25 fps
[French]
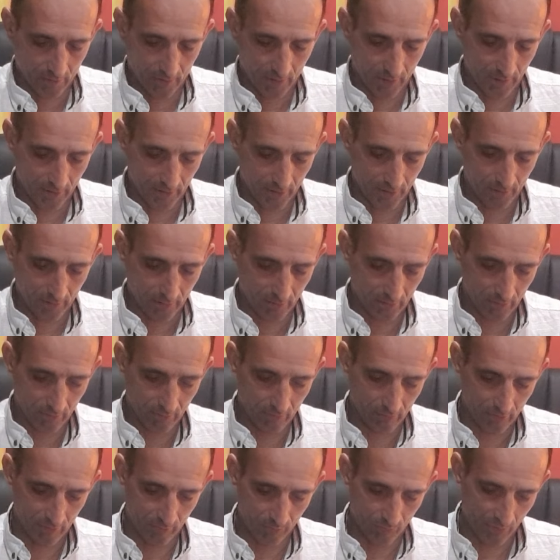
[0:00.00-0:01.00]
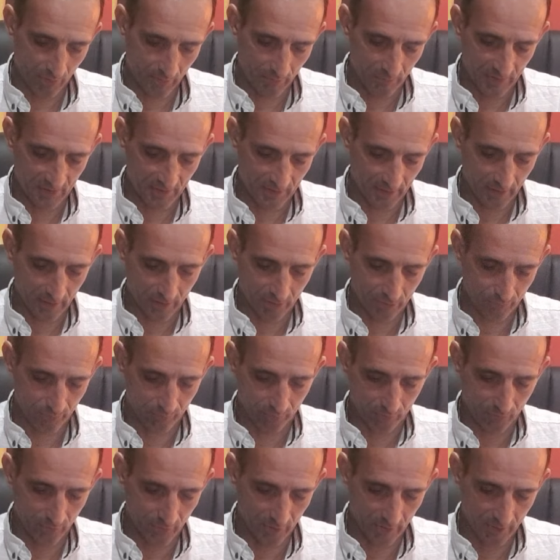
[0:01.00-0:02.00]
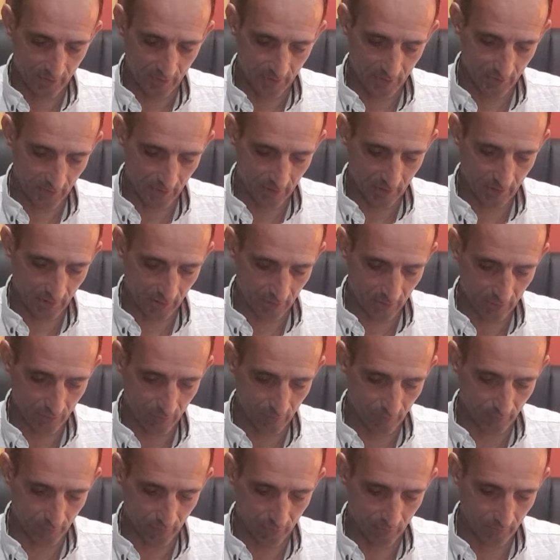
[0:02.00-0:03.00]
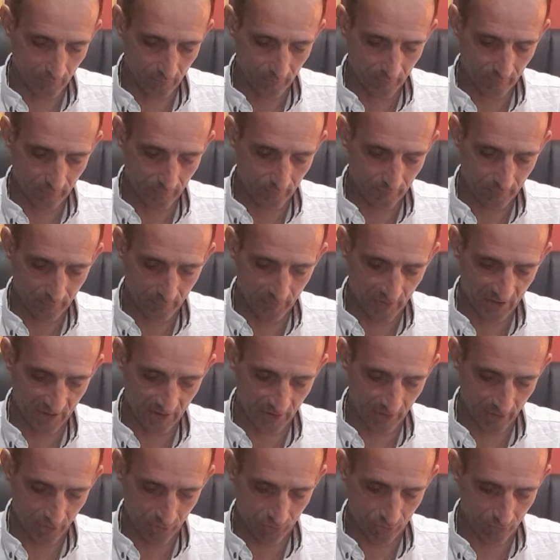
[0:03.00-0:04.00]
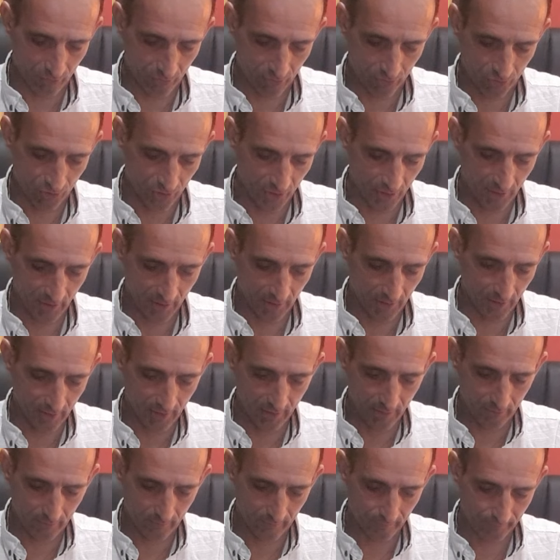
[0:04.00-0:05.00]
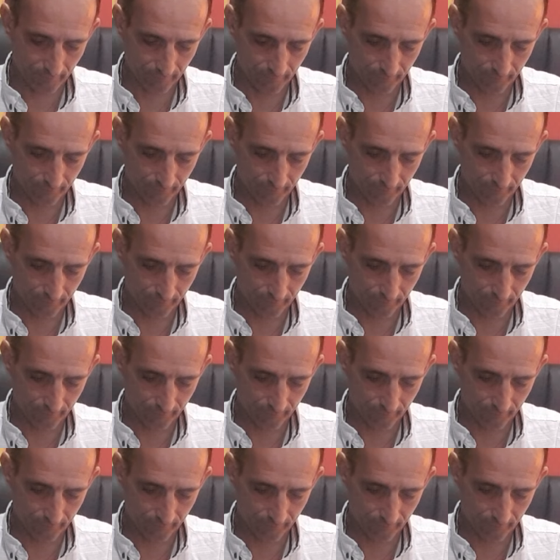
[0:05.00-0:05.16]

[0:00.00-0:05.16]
Allez, donnez-moi un message pour le lundi 15 novembre. Message général.